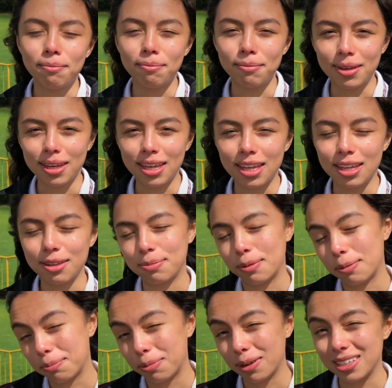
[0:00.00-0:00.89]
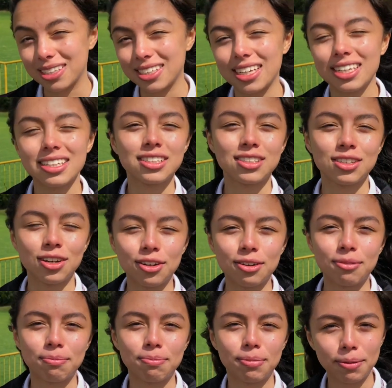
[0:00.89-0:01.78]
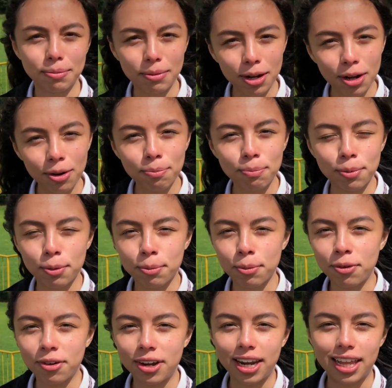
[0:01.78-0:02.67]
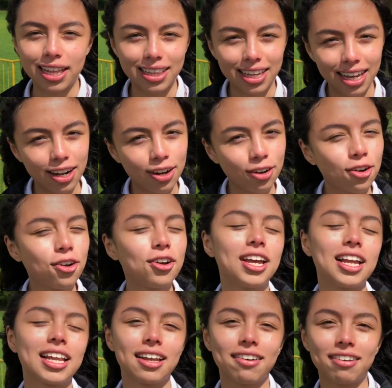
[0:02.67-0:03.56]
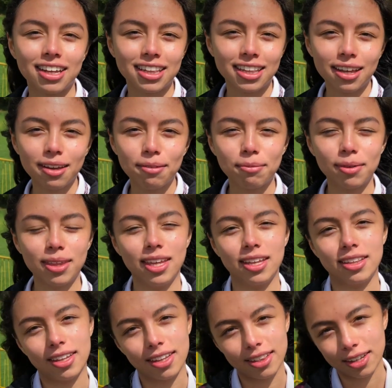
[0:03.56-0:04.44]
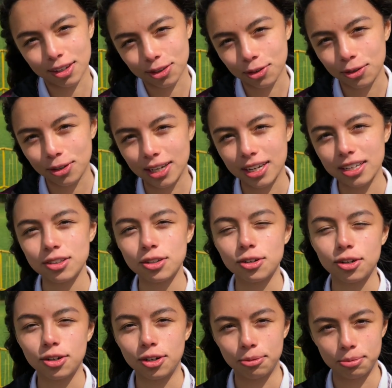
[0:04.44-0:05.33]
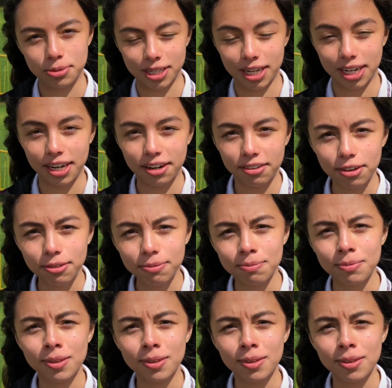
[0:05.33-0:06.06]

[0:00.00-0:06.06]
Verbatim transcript: Mis propuestas son, primero, promover el diálogo y el debate mediante tertulias o clubes de libro,